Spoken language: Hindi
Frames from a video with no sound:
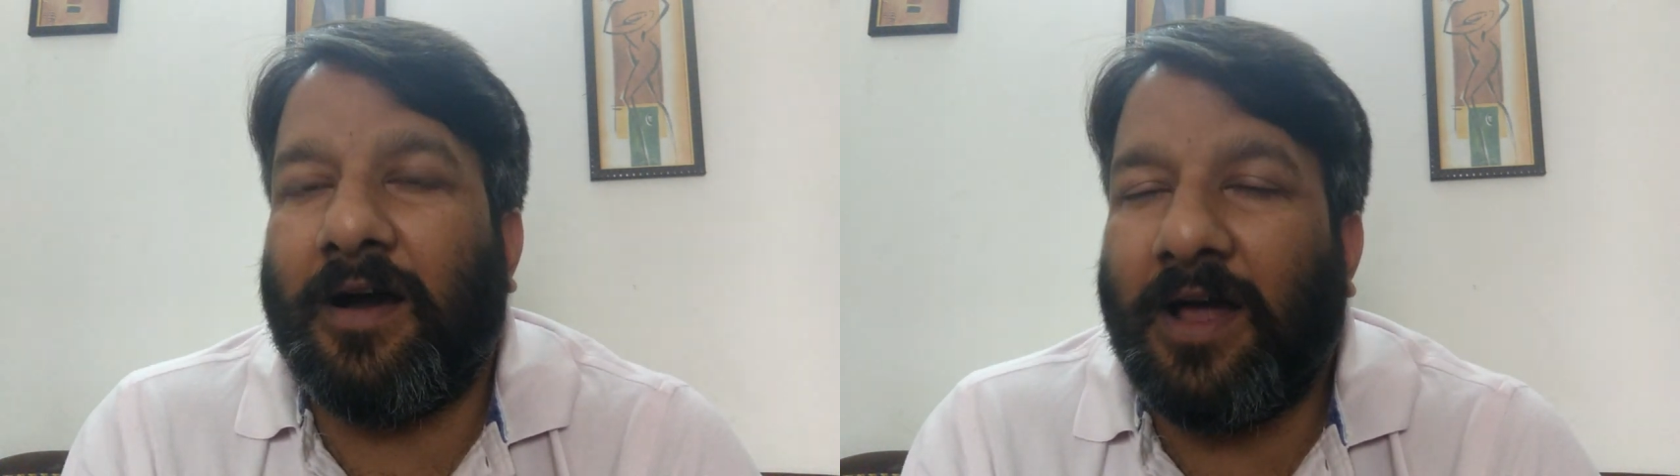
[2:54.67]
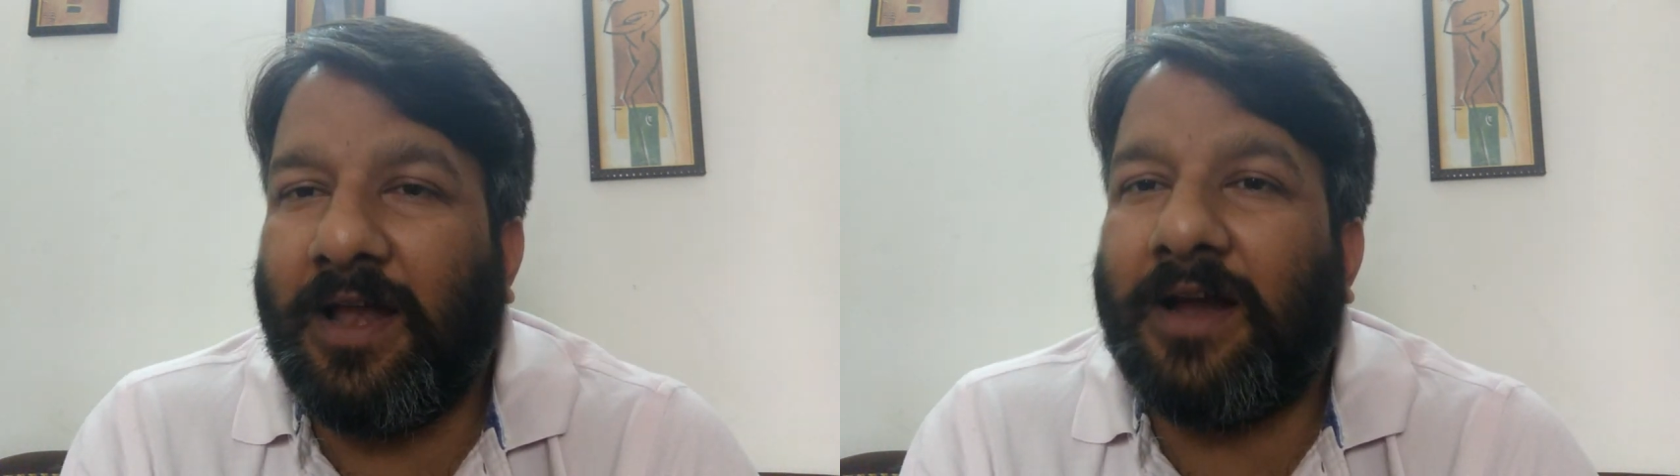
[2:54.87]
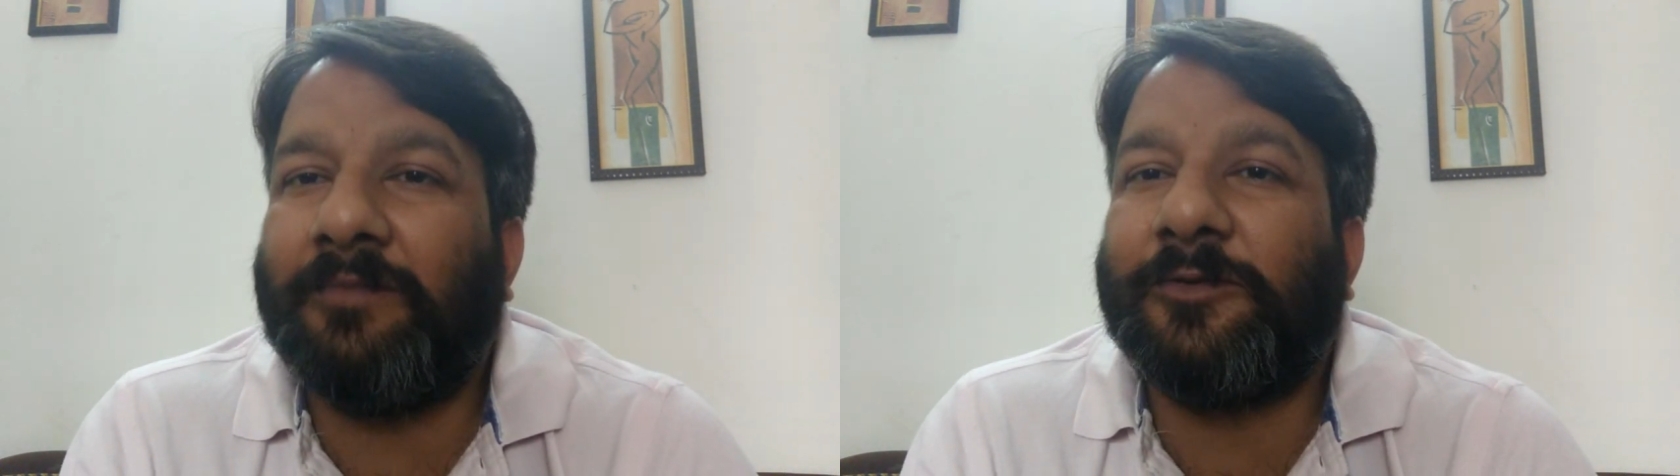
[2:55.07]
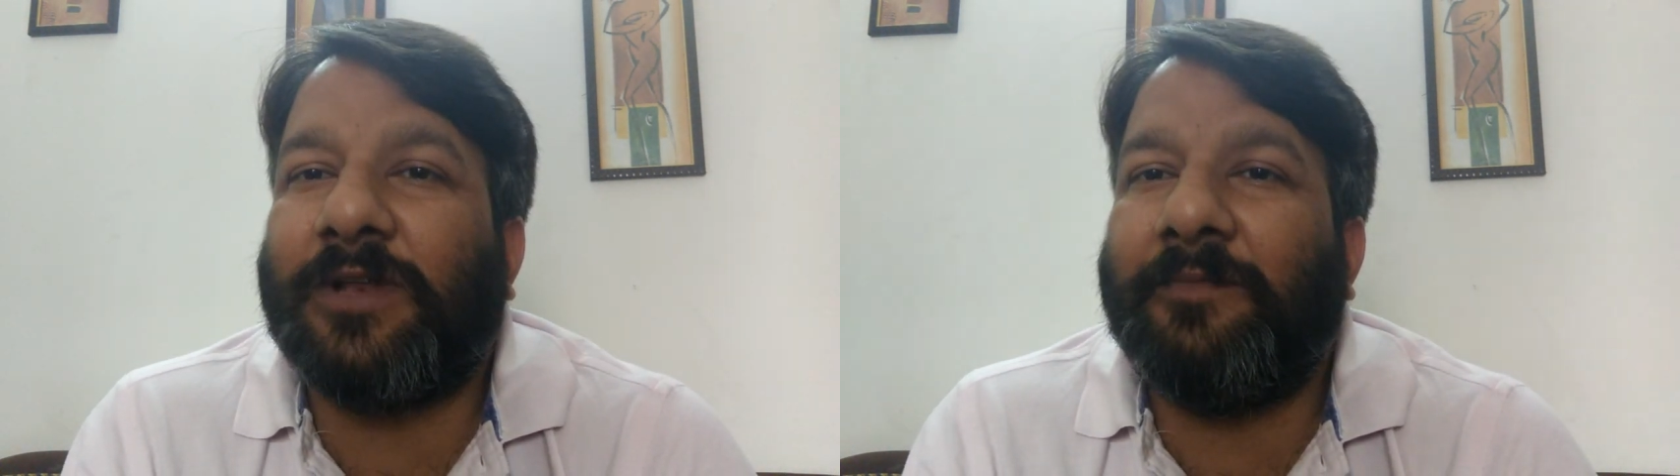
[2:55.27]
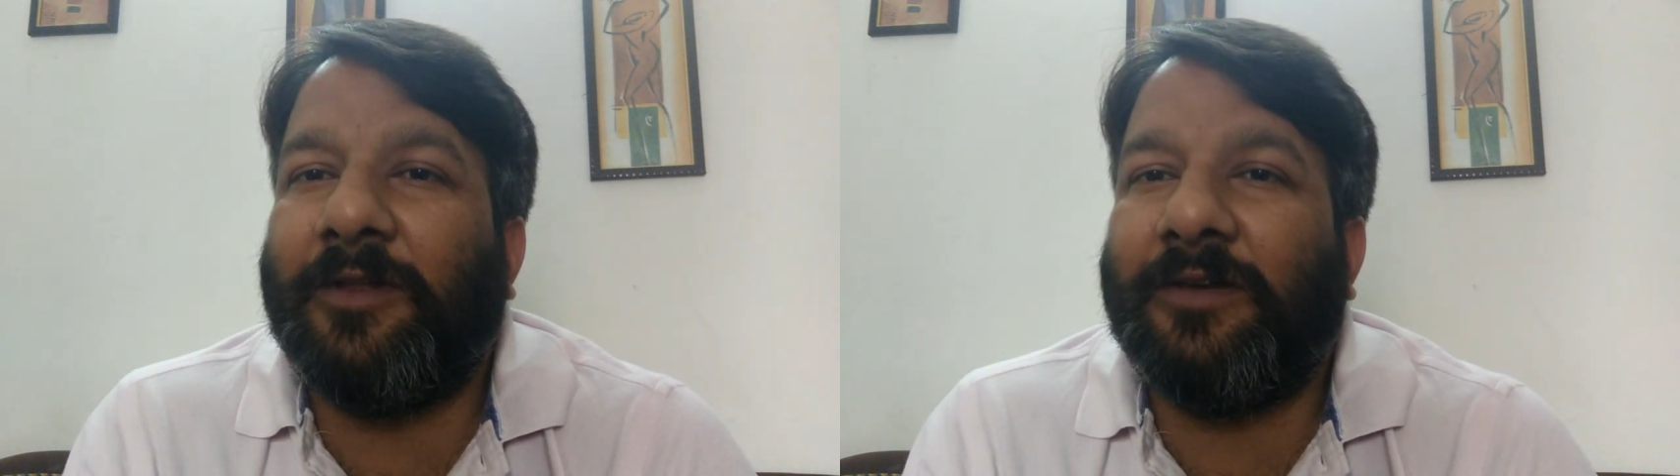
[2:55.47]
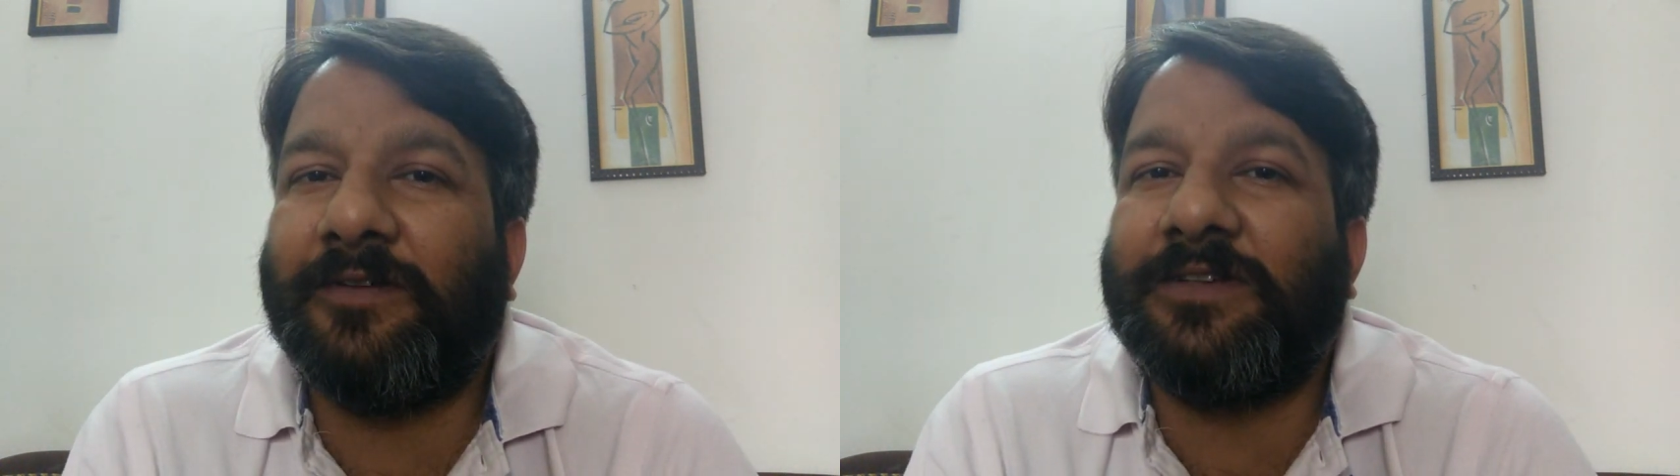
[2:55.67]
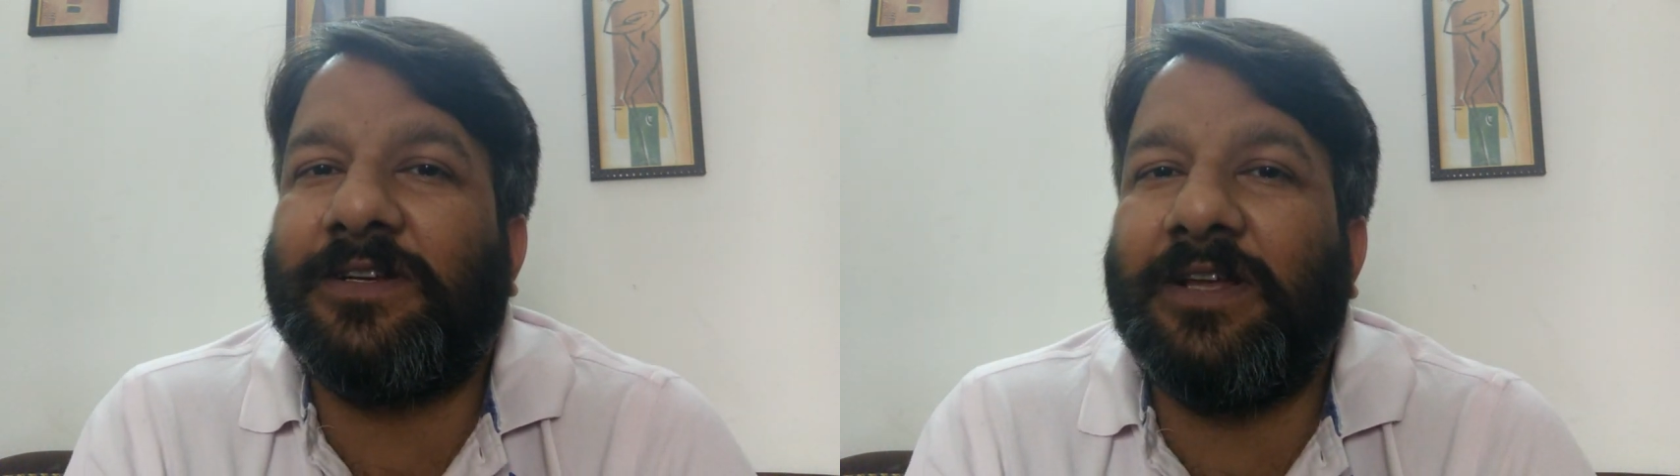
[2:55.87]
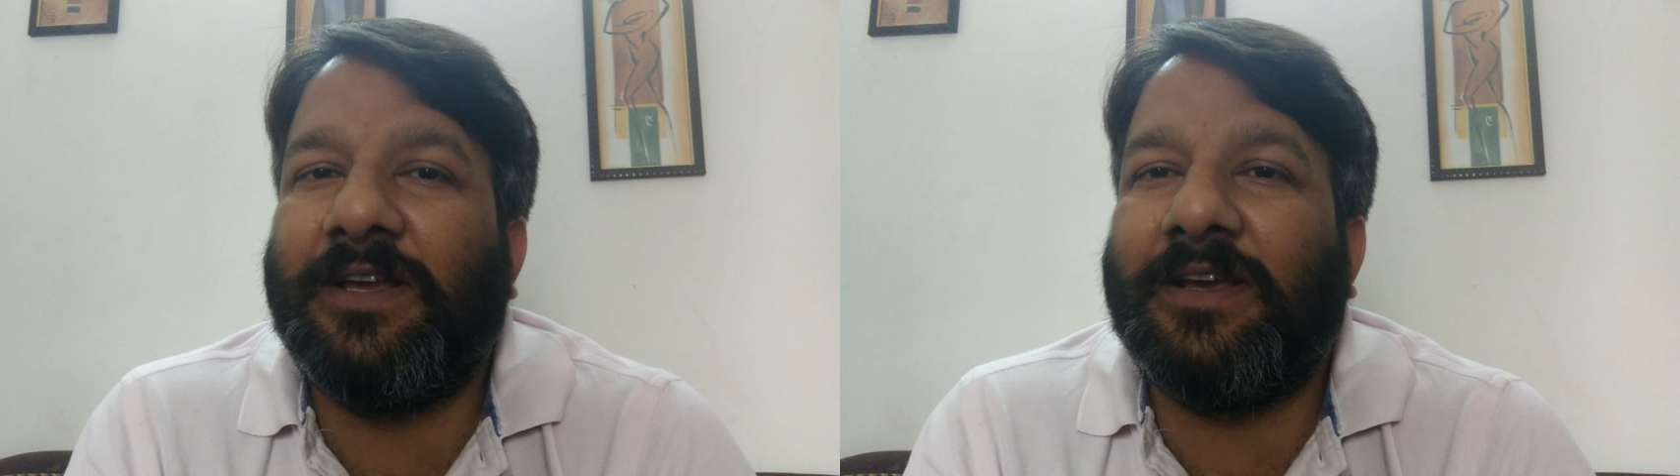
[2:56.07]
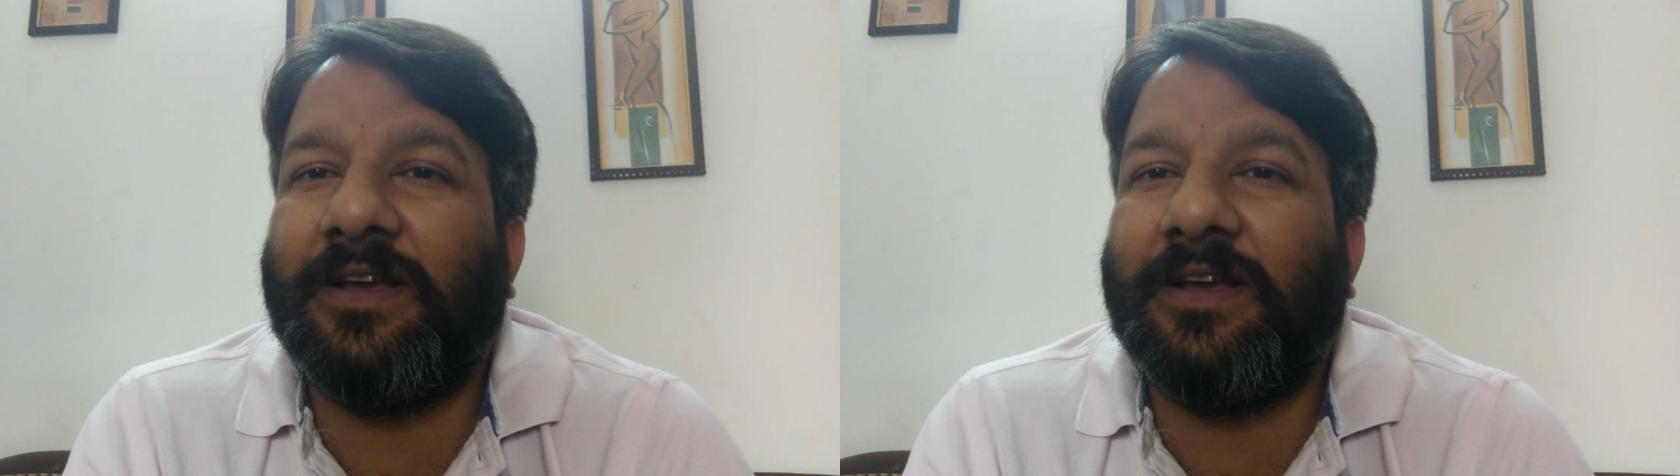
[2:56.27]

अलीगढ़ मुस्लिम यूनिवर्सिटी